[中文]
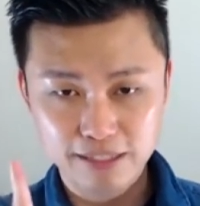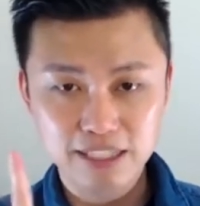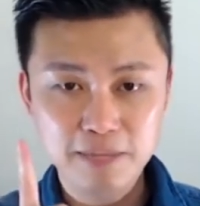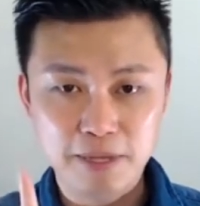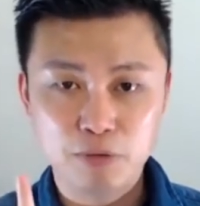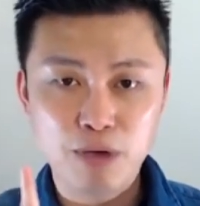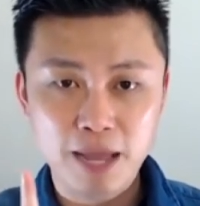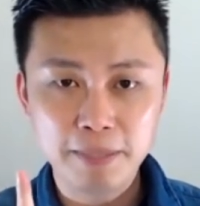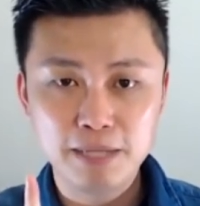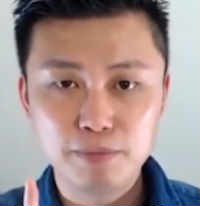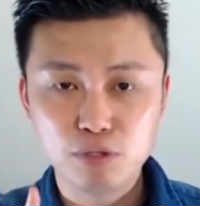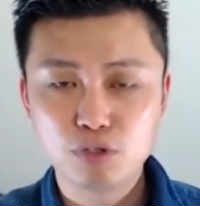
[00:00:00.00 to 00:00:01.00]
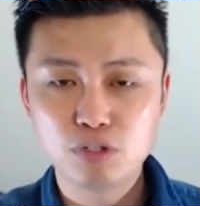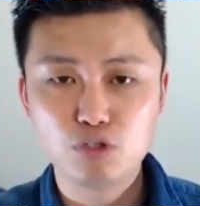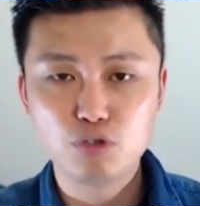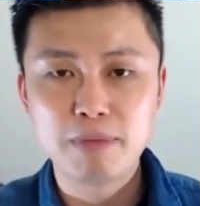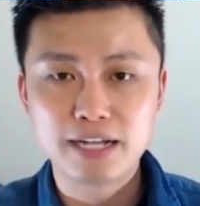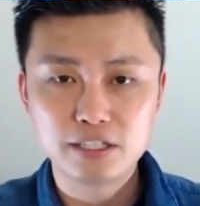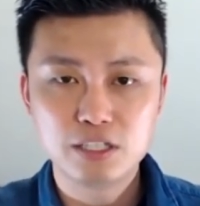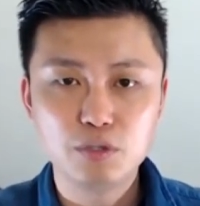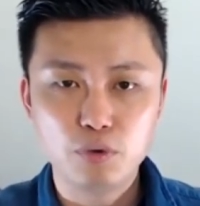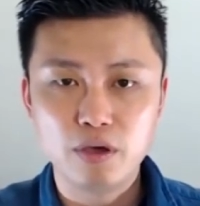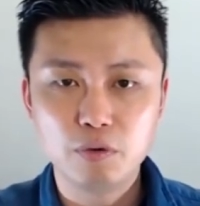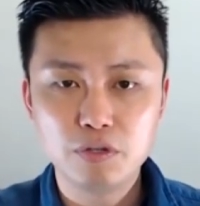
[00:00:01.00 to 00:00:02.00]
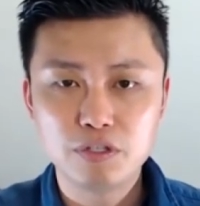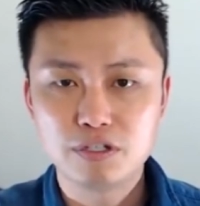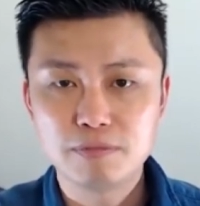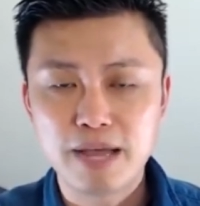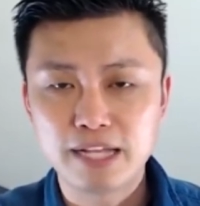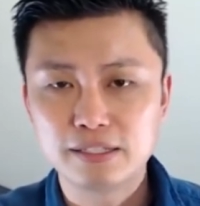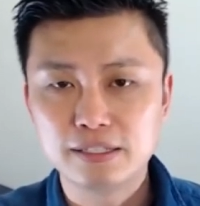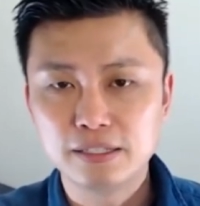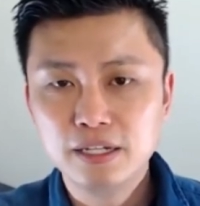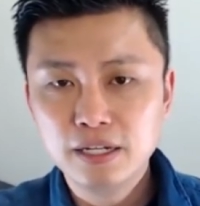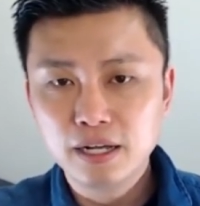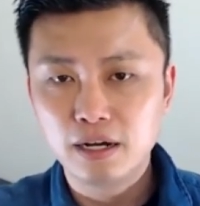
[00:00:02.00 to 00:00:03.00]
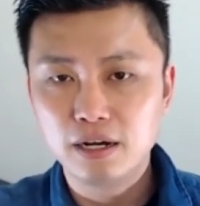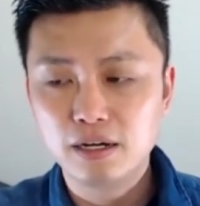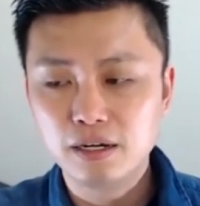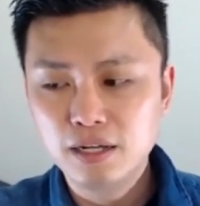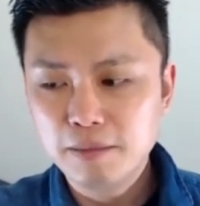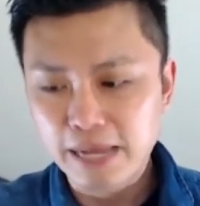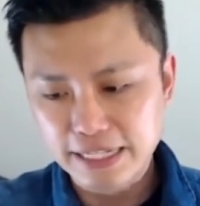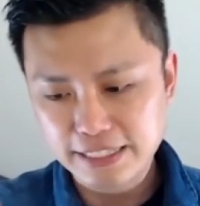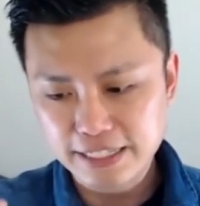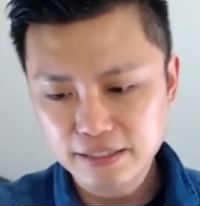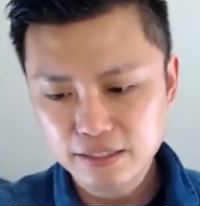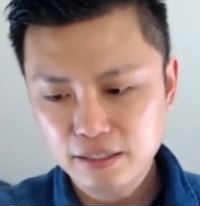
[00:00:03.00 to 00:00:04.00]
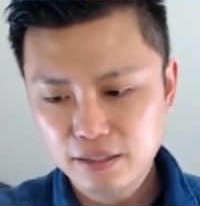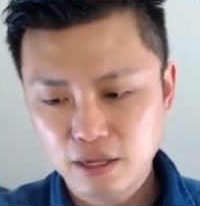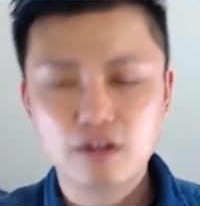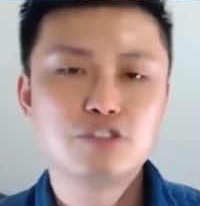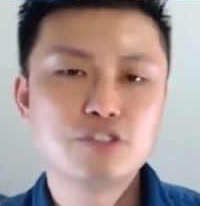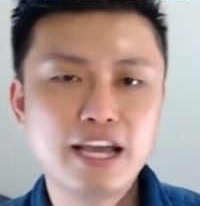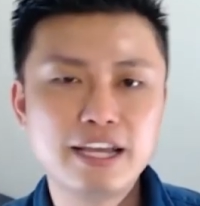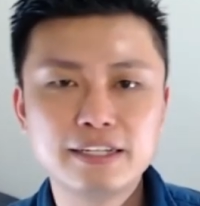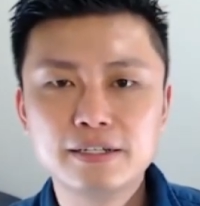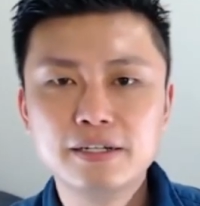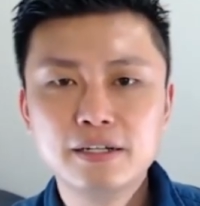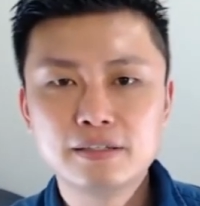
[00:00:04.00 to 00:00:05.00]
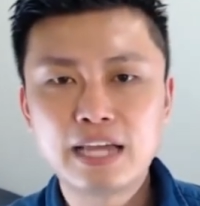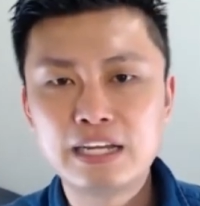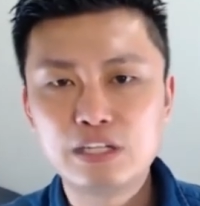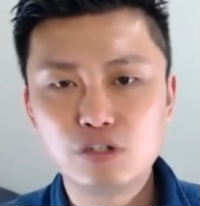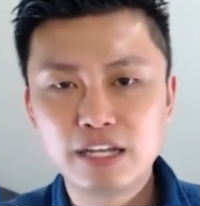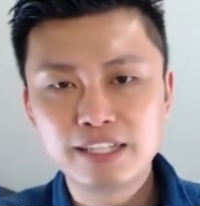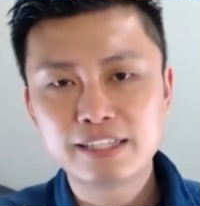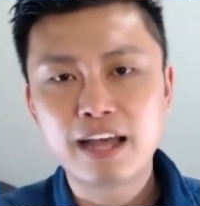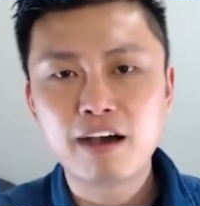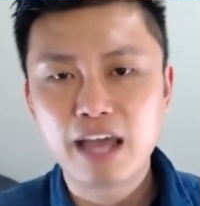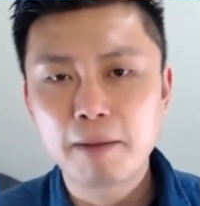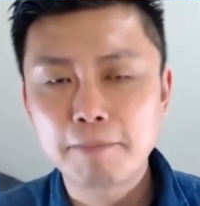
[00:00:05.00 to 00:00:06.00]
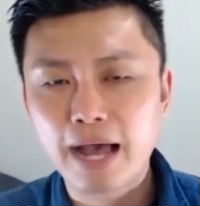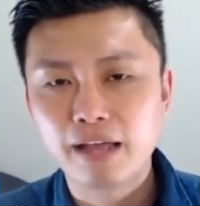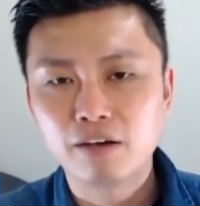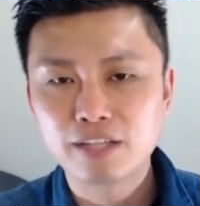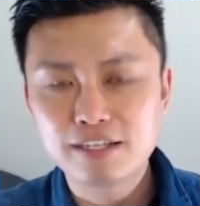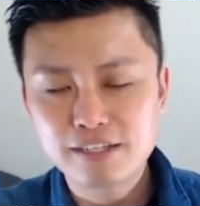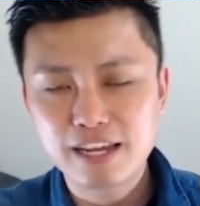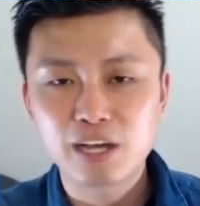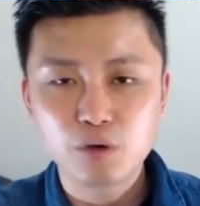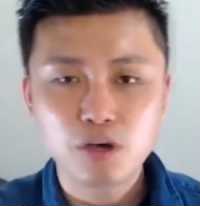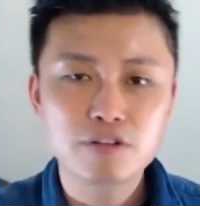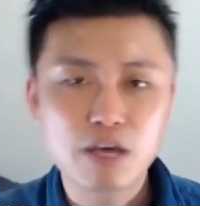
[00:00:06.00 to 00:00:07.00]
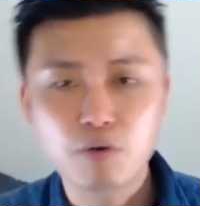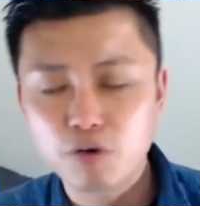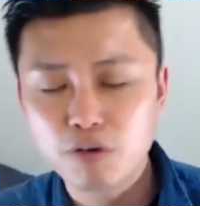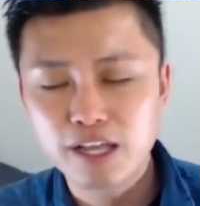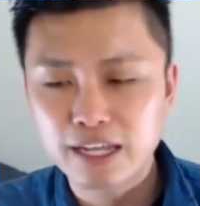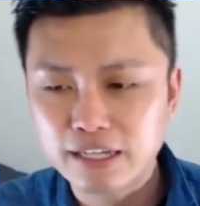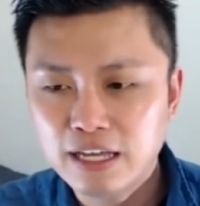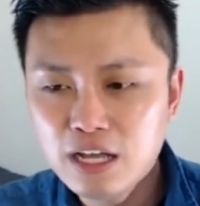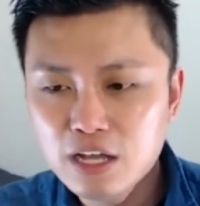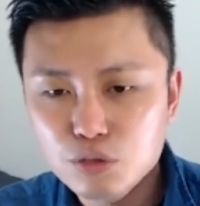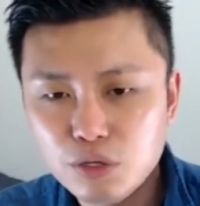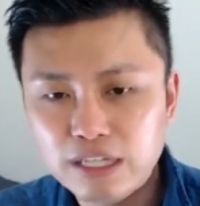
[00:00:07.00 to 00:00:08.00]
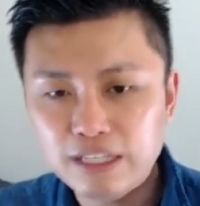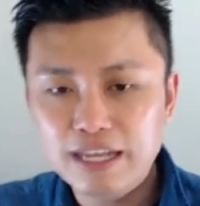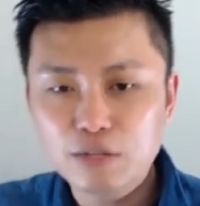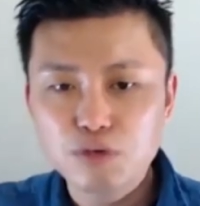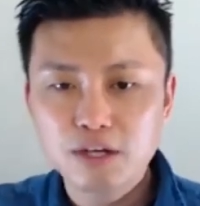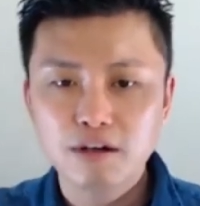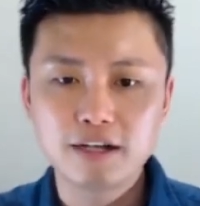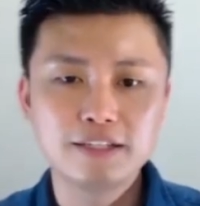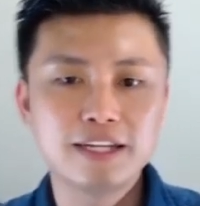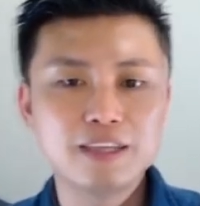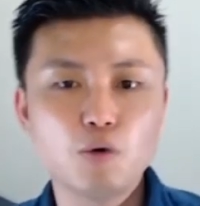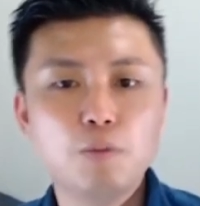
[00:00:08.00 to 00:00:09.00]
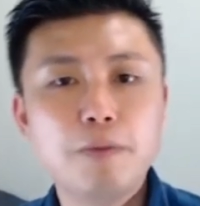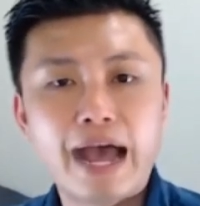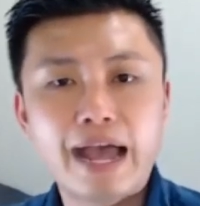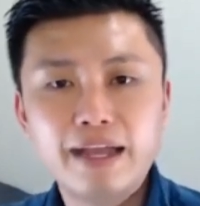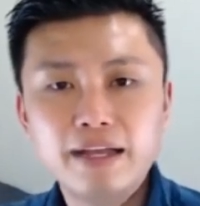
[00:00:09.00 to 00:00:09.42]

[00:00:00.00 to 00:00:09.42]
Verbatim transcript: 一笔外币，比如说你去买个日元或者是买个啊美金好之类的，那你就可以再达到两百，好，它是两个月后再回馈给你，所以你一样最高可以拿到五百。